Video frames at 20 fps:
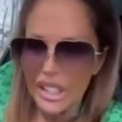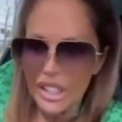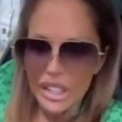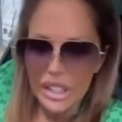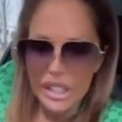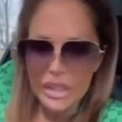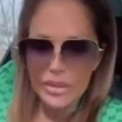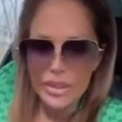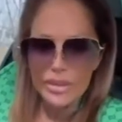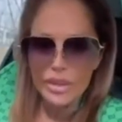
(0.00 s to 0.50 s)

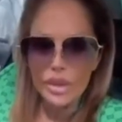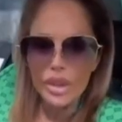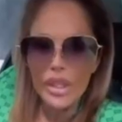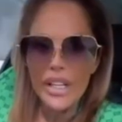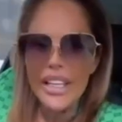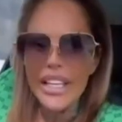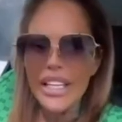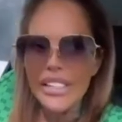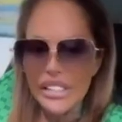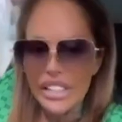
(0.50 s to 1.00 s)
Kim ty w ogóle
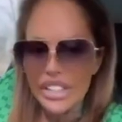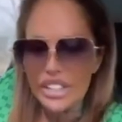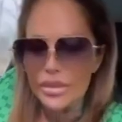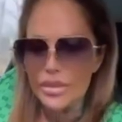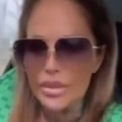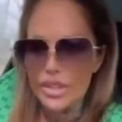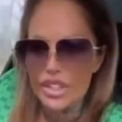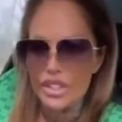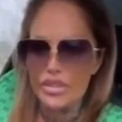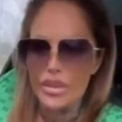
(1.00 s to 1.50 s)
jesteś,
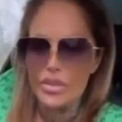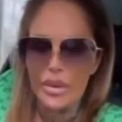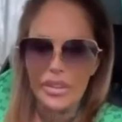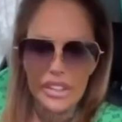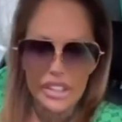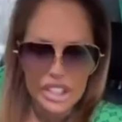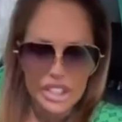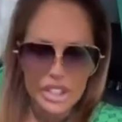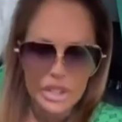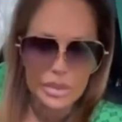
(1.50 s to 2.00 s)
żebyś się
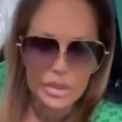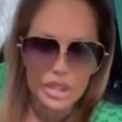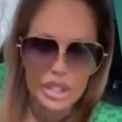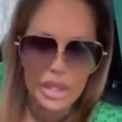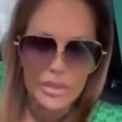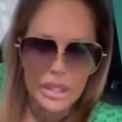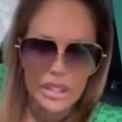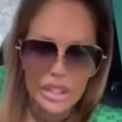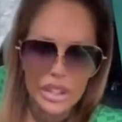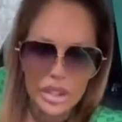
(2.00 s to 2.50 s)
wypowiadać na mój
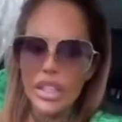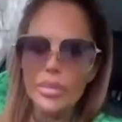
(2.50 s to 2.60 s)
temat?